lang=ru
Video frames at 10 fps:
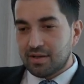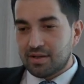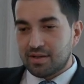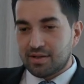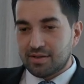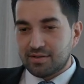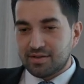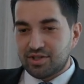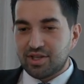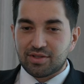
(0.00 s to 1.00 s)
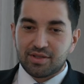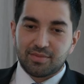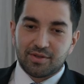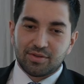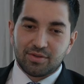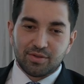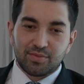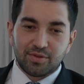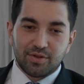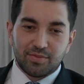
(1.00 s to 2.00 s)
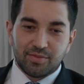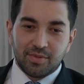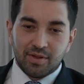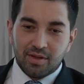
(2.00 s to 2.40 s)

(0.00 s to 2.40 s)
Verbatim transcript: А, сейчас это происходит путем,